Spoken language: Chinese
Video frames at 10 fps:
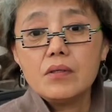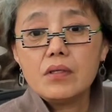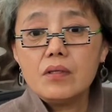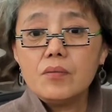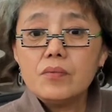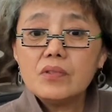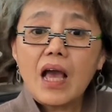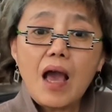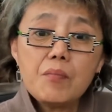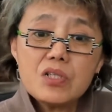嗯，
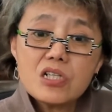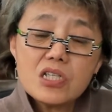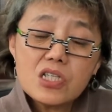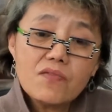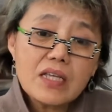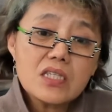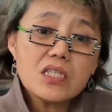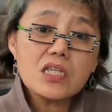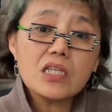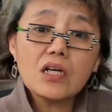他们是希望
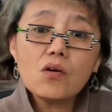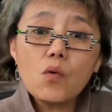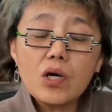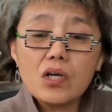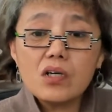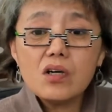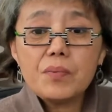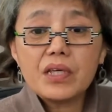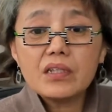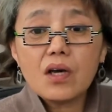自己能够和
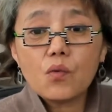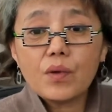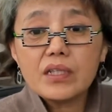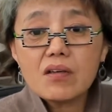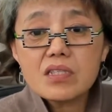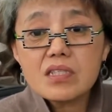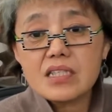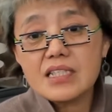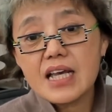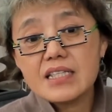平的回到自己
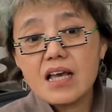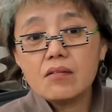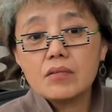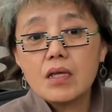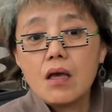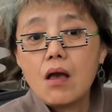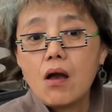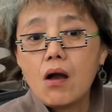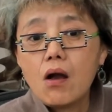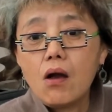家乡，
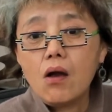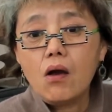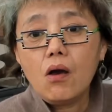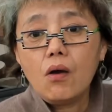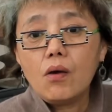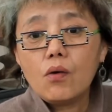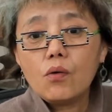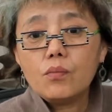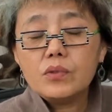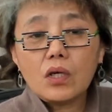
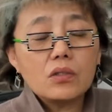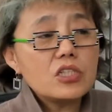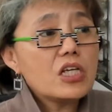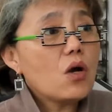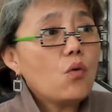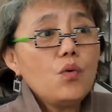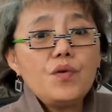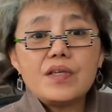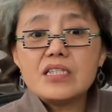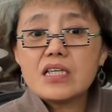呃，等这个混
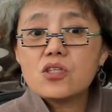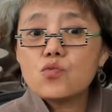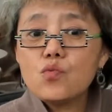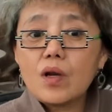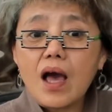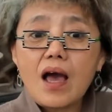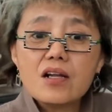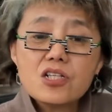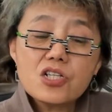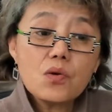乱结束了啊，
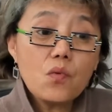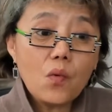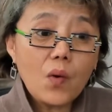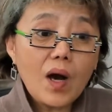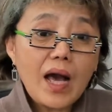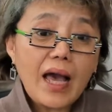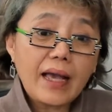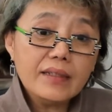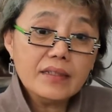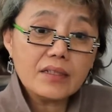生活
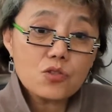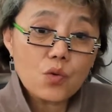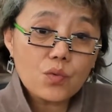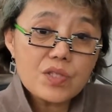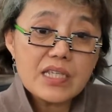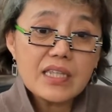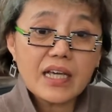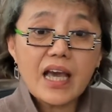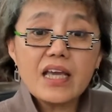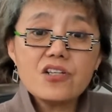还能重新的
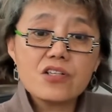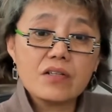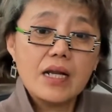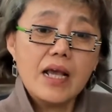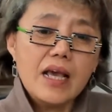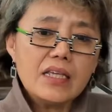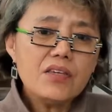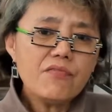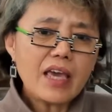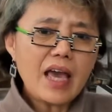开始。
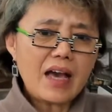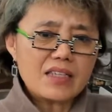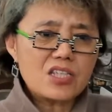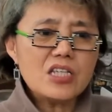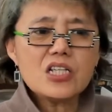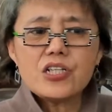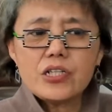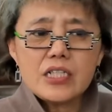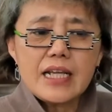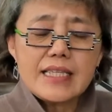因为呀，其
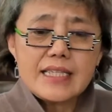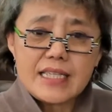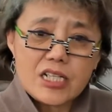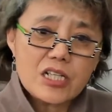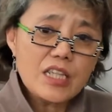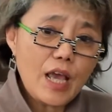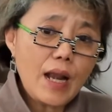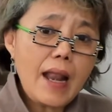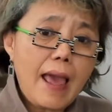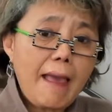实这几十
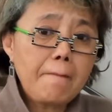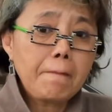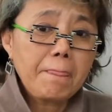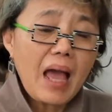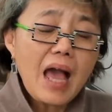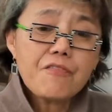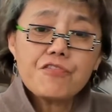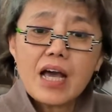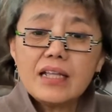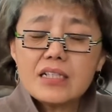年来，阿
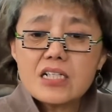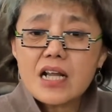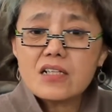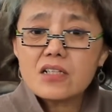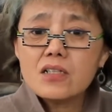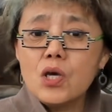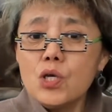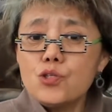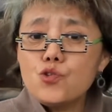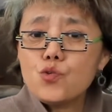富汗的战争
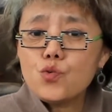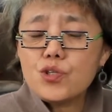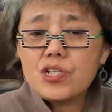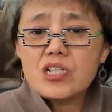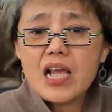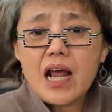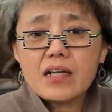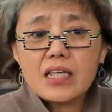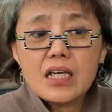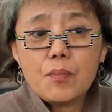就是这
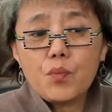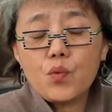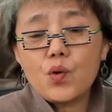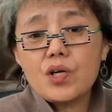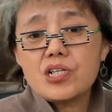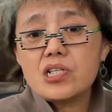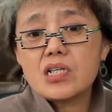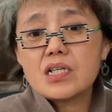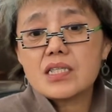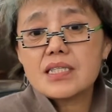样一个模
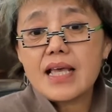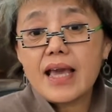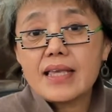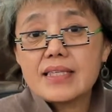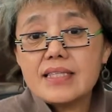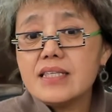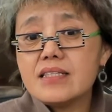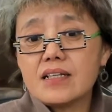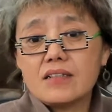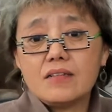式在进
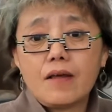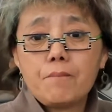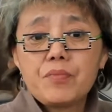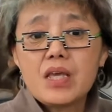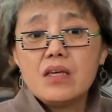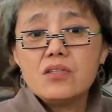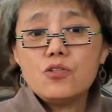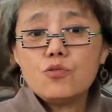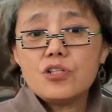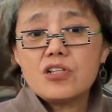行着呢。
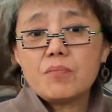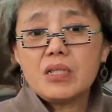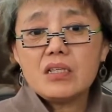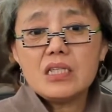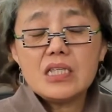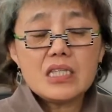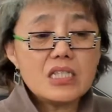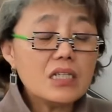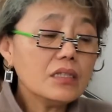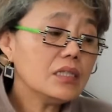就是什么呢？已
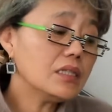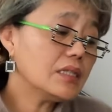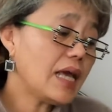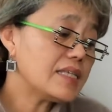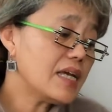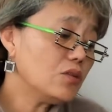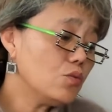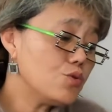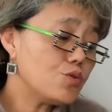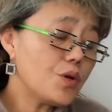经大家
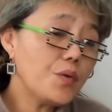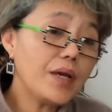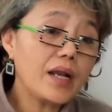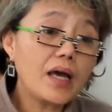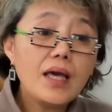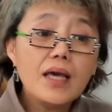都学会了，